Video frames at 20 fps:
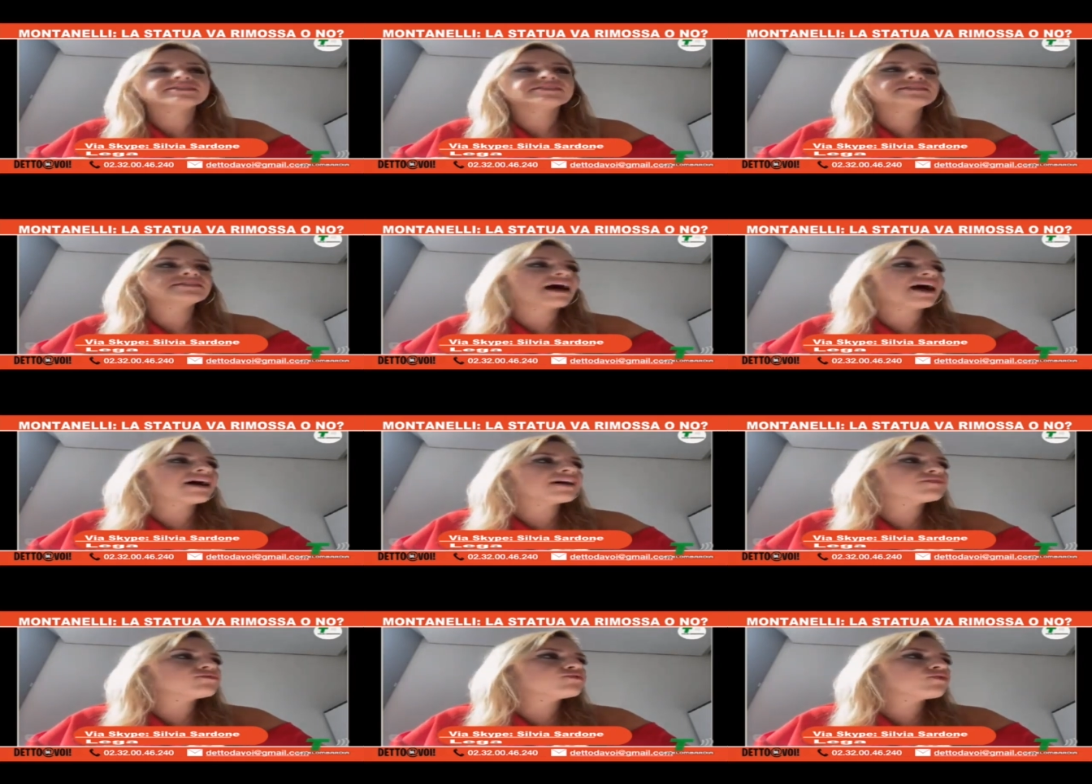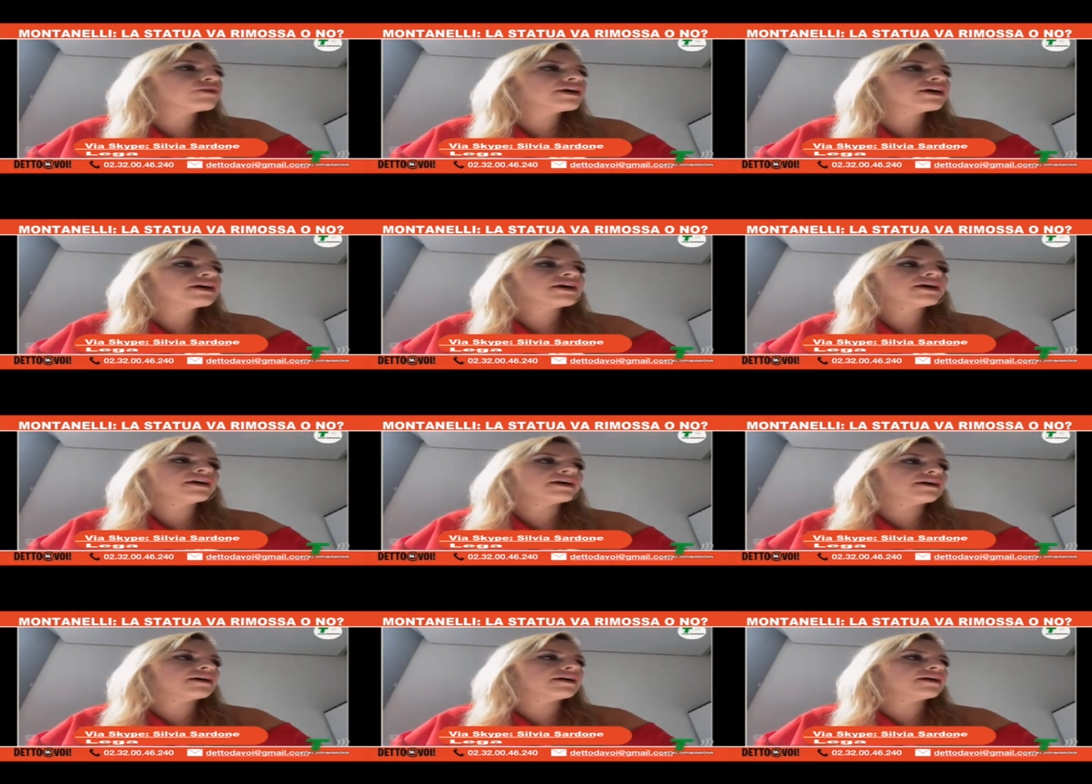
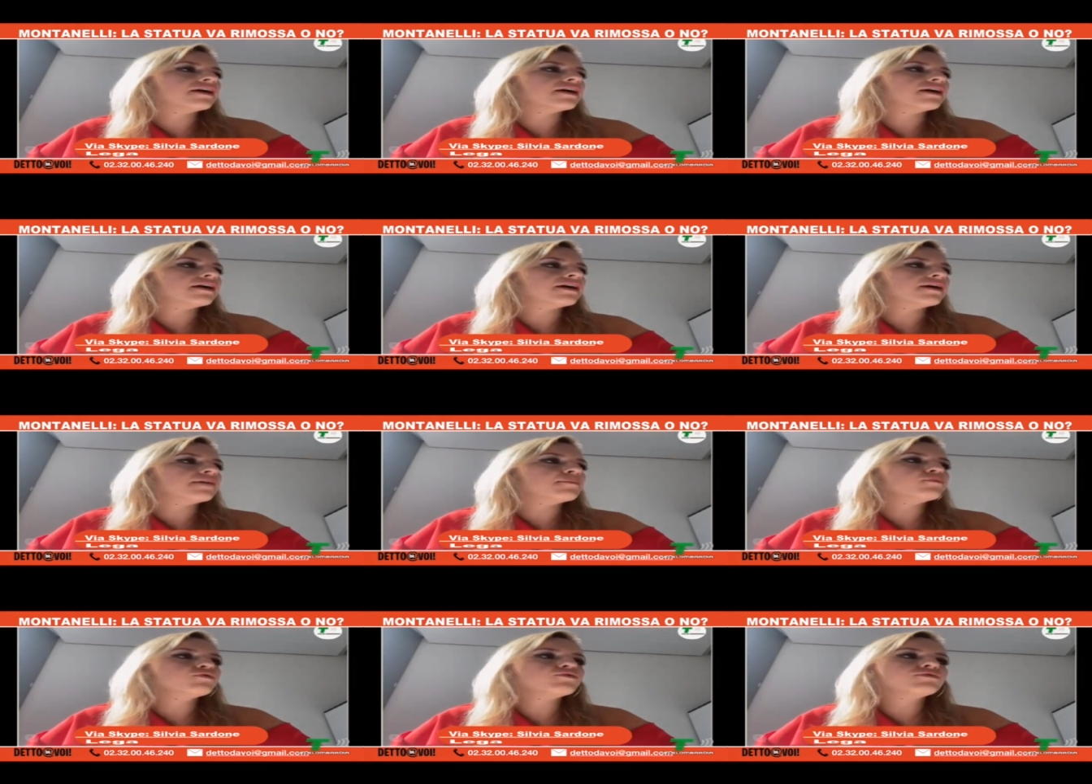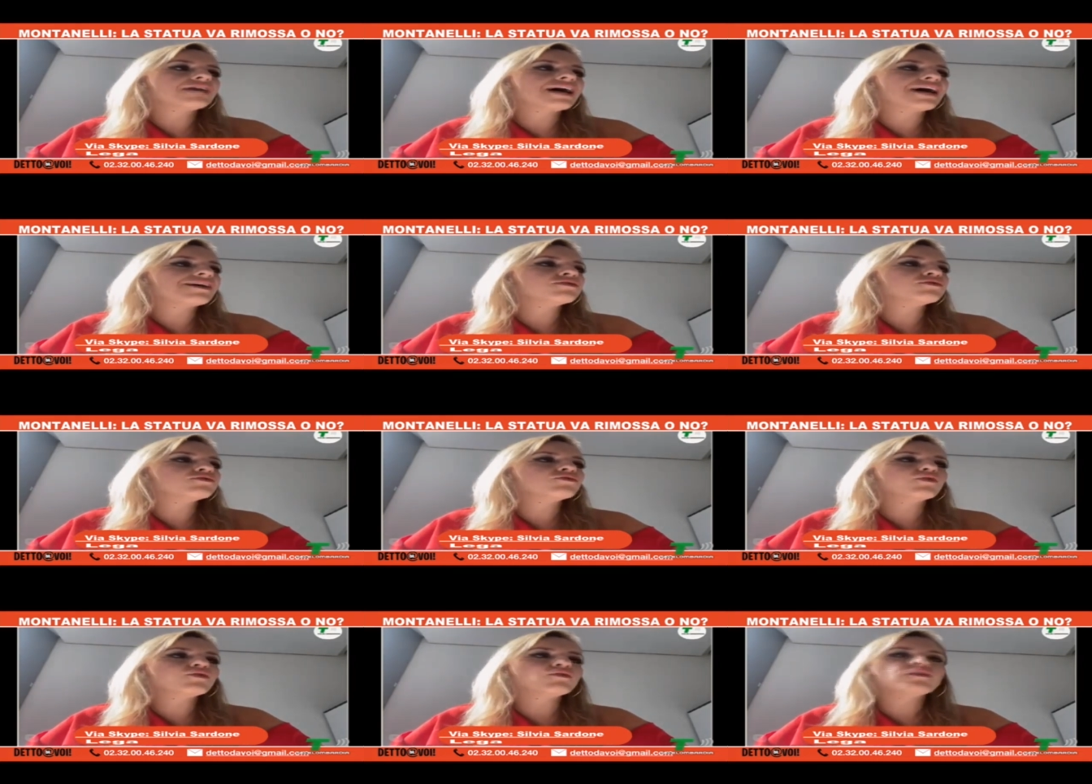statue eh,
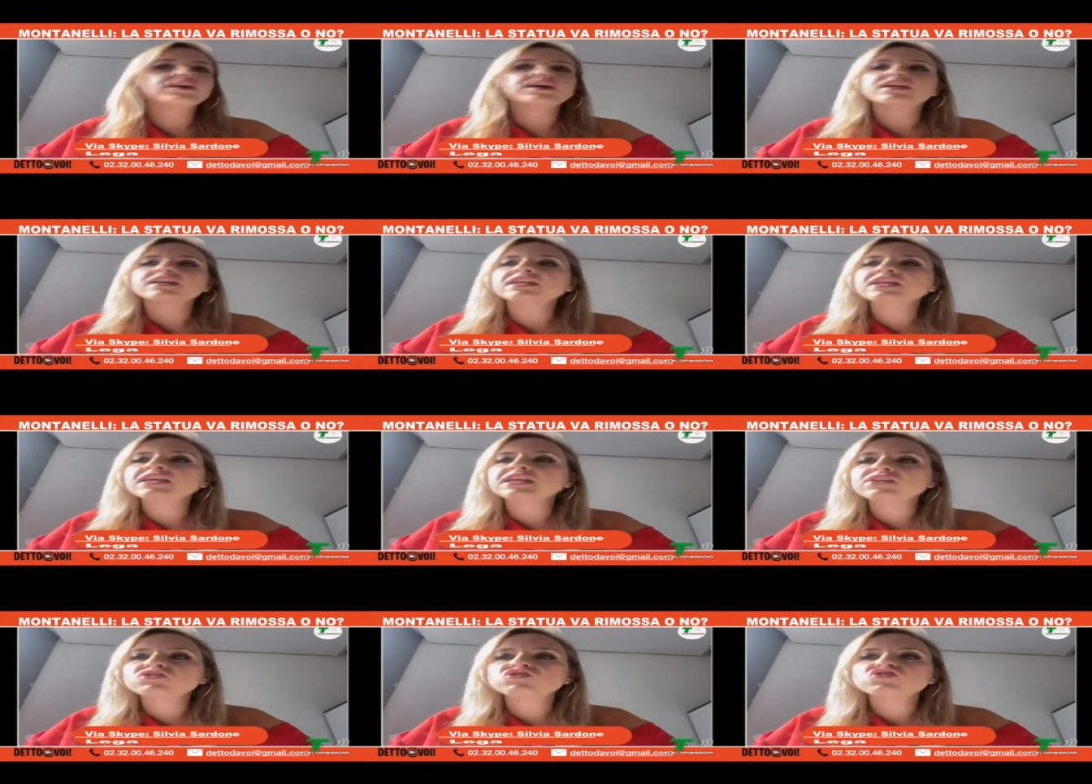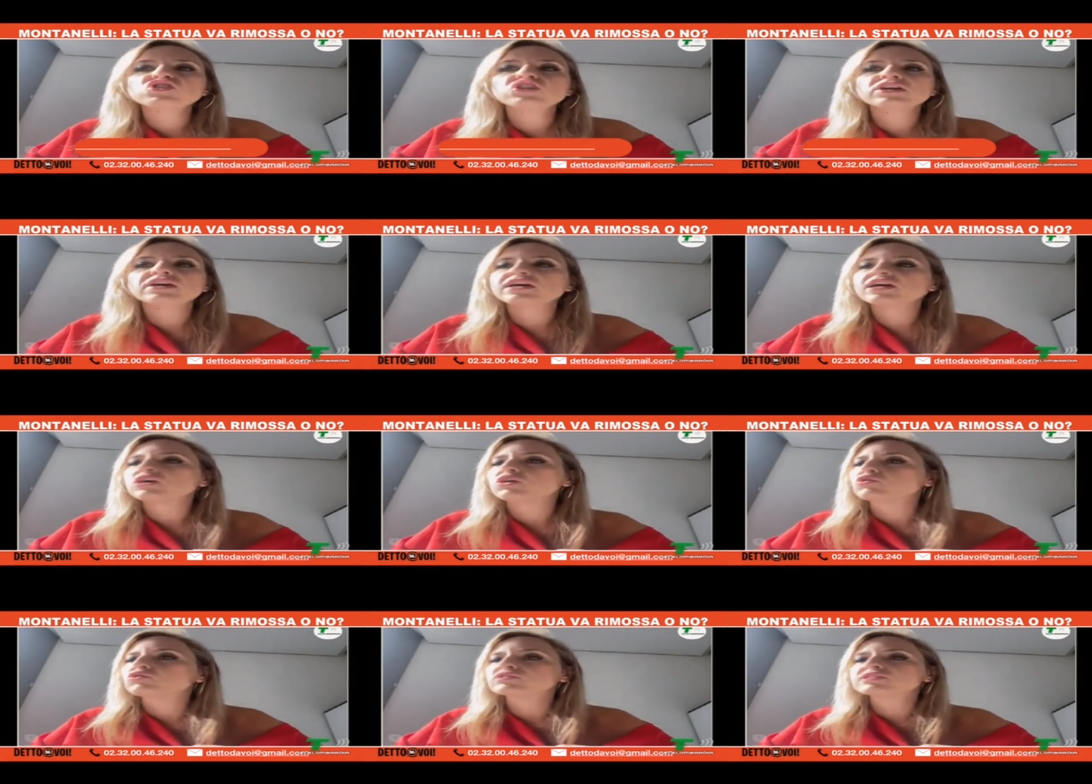buttando
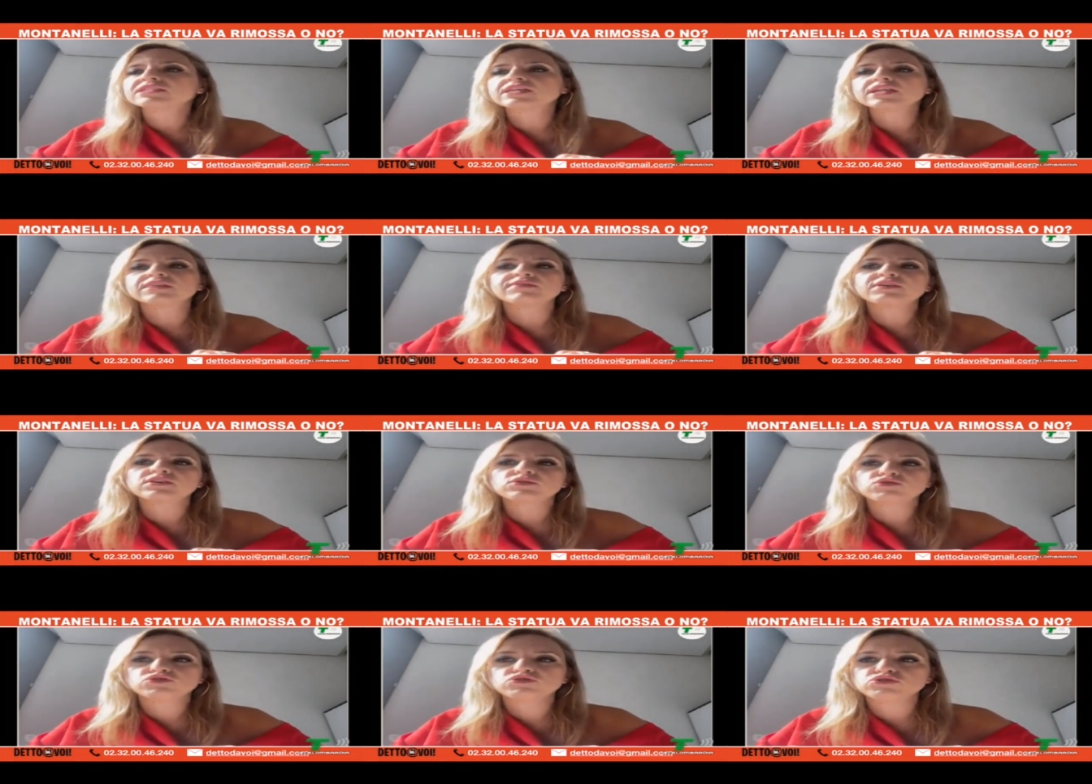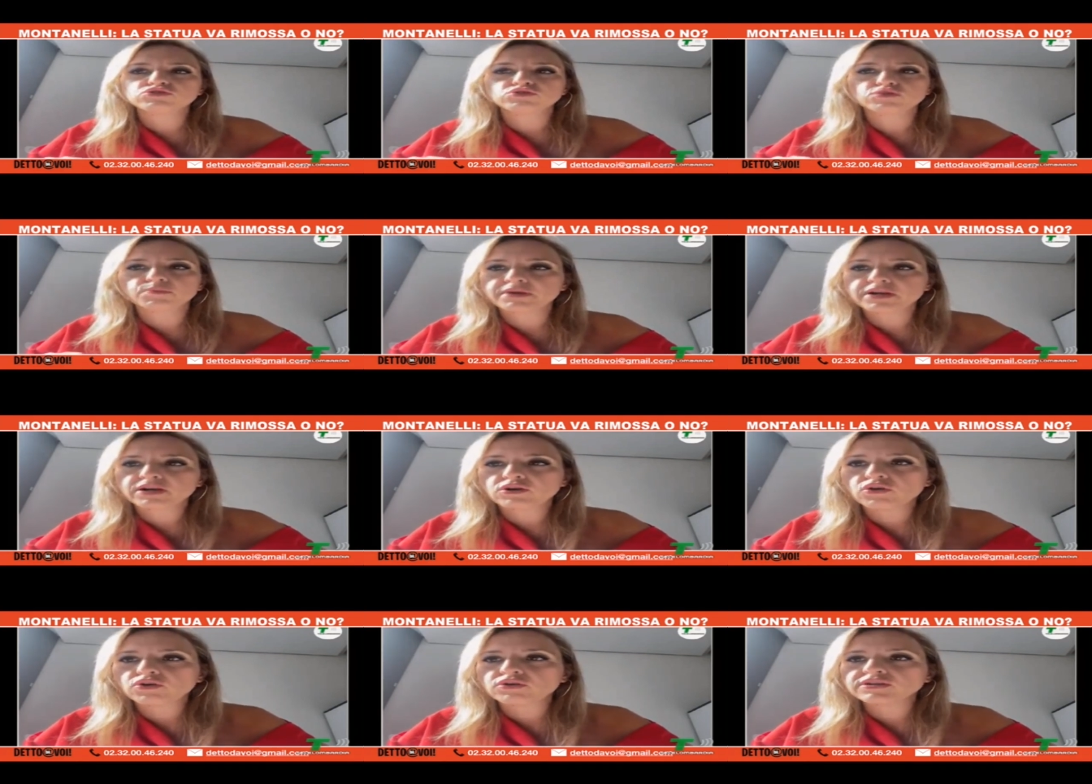vernice o scrivendoci
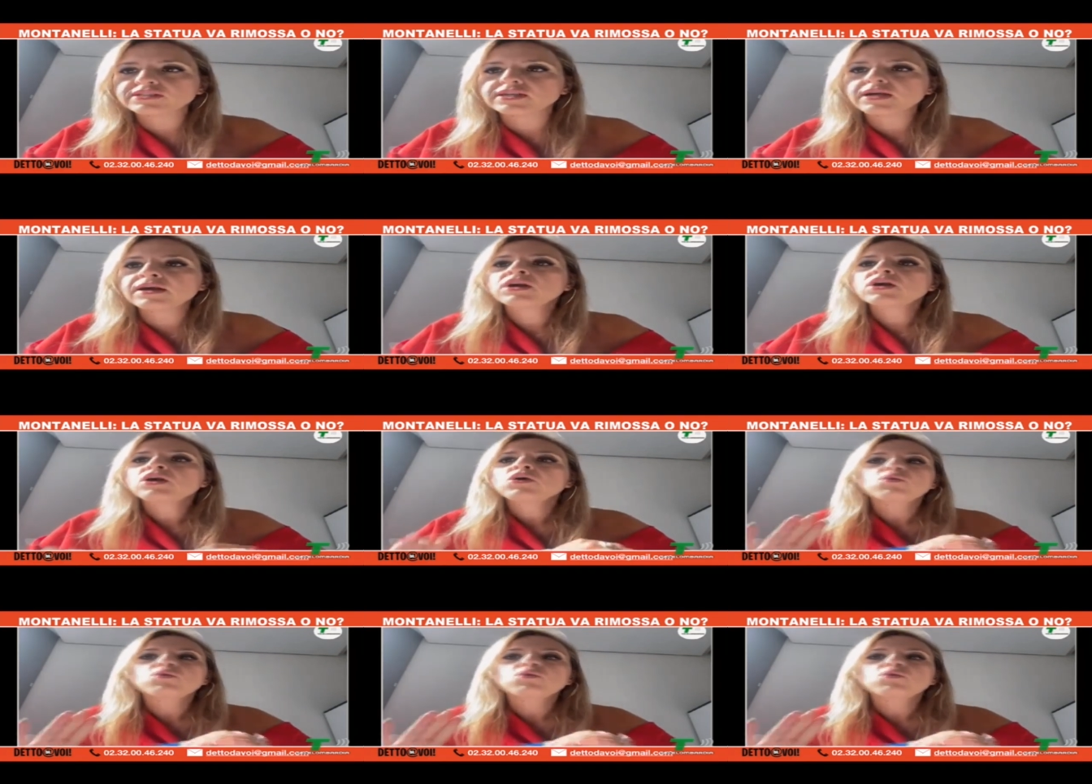sopra cose.